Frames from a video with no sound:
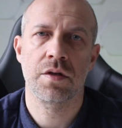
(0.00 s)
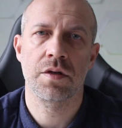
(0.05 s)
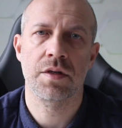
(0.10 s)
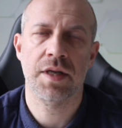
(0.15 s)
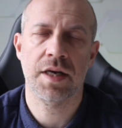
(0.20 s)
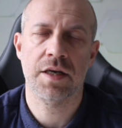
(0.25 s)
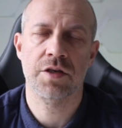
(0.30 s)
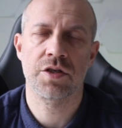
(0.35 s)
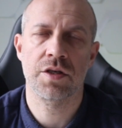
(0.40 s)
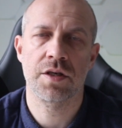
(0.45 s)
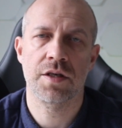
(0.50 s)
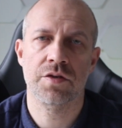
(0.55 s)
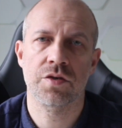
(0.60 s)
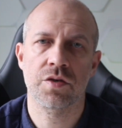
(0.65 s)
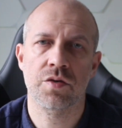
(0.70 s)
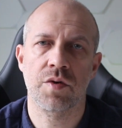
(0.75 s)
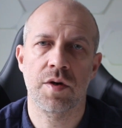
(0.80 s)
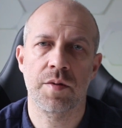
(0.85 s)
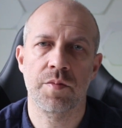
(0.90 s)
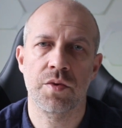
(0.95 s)
także nas
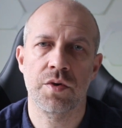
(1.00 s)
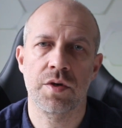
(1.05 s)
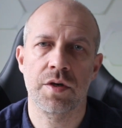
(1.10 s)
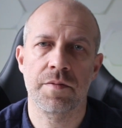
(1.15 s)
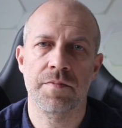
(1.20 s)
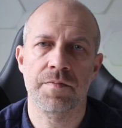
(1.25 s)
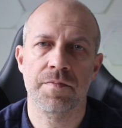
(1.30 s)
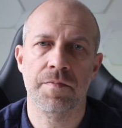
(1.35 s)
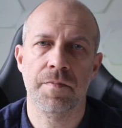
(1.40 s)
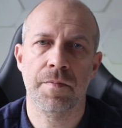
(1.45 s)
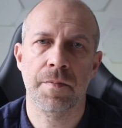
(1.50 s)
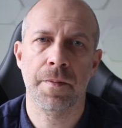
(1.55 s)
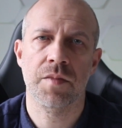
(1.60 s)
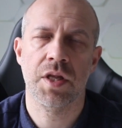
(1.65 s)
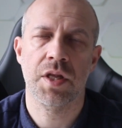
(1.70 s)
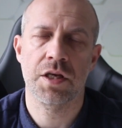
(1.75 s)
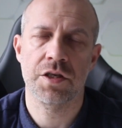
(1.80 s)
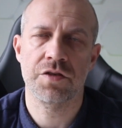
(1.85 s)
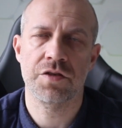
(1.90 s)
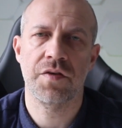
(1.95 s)
okłamuje.
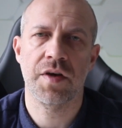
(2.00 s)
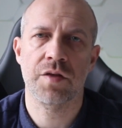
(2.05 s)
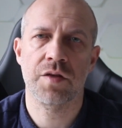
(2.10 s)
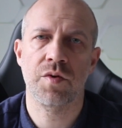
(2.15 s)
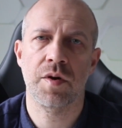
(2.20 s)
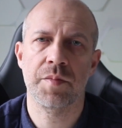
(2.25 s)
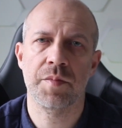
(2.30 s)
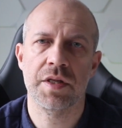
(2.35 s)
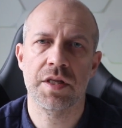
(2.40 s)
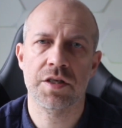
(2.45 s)
Ten świat łamie